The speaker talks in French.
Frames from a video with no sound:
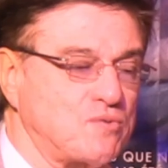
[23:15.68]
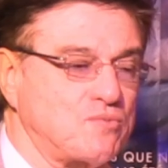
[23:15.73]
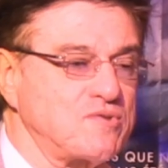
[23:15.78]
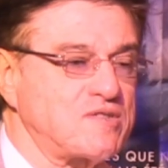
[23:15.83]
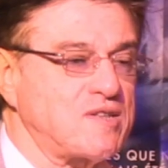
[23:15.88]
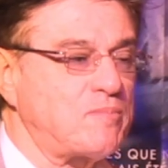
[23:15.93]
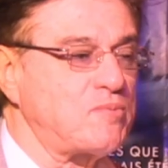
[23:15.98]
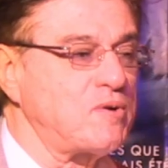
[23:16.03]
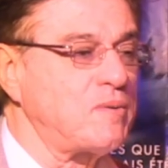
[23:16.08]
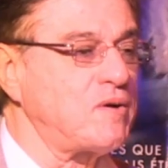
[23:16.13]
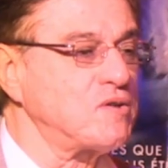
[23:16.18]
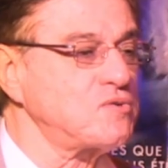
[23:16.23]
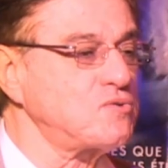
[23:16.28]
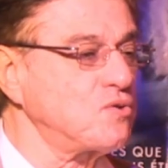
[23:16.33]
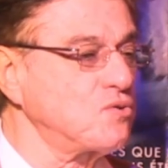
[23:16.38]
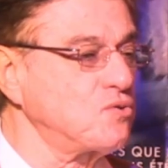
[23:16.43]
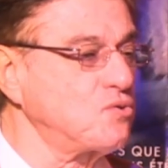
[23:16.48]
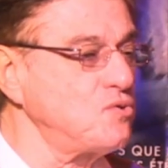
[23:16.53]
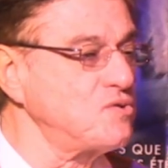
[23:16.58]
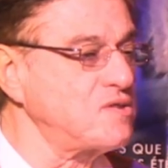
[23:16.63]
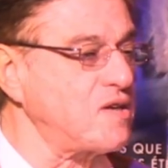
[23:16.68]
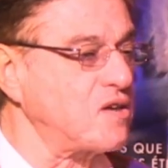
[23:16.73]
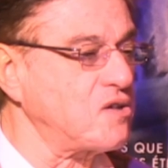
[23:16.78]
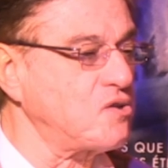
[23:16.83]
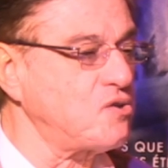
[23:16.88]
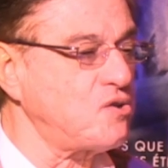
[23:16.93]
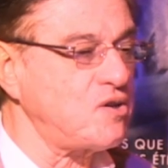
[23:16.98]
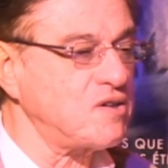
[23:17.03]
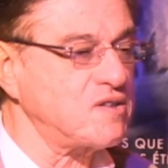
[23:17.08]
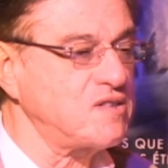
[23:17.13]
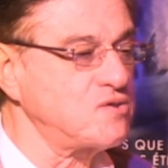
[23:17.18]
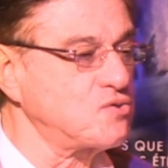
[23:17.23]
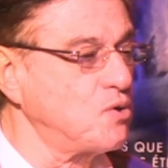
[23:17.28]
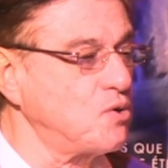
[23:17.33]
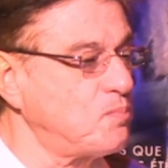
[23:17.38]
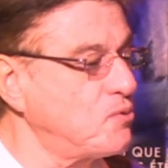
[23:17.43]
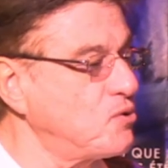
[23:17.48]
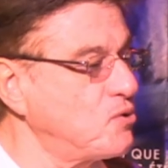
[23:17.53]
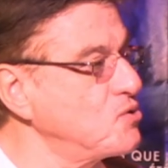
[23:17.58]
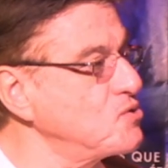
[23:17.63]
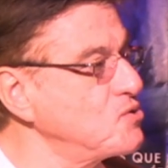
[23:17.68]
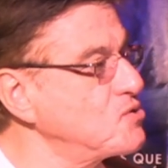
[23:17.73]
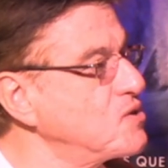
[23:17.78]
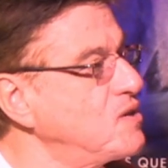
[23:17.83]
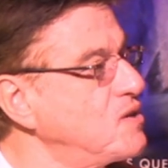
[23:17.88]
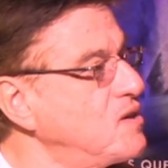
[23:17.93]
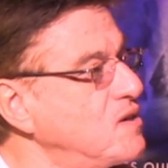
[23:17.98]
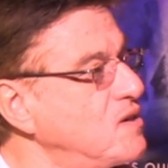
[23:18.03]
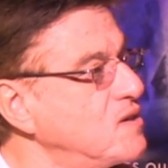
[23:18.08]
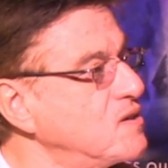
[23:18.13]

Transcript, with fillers: tout simplement sur deux accords qui s'opposent,